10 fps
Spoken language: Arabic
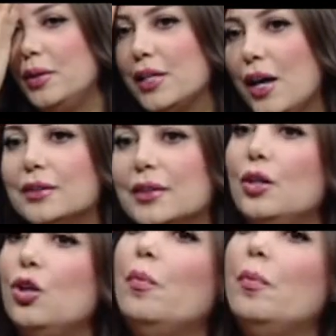انت
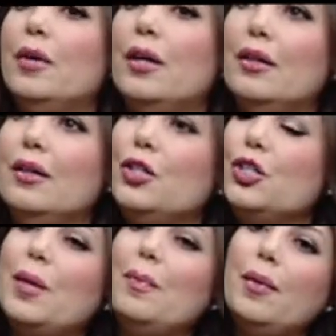حطيت لهم آه،
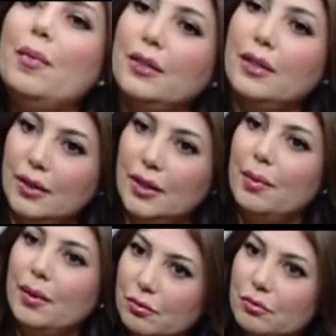شاي بلبن يعني
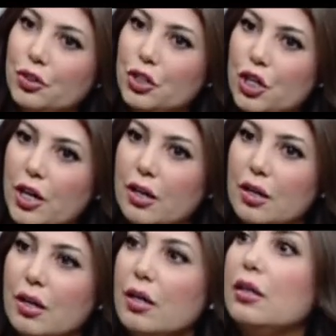لبن في الشاي
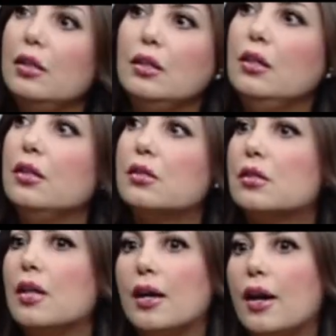
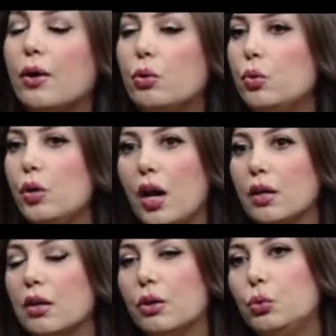يصرخوا
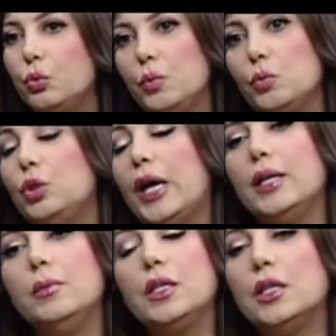ويعيطوا ويبقوا
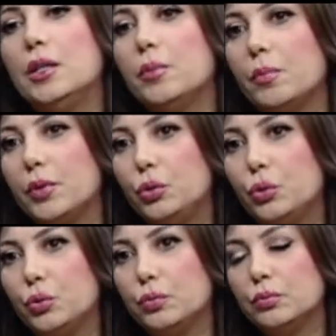متألمين جدا من
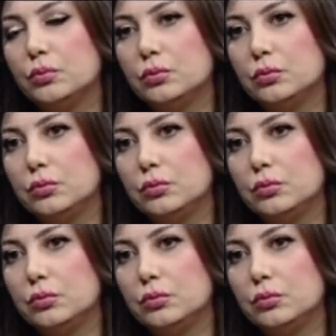بطنهم بصي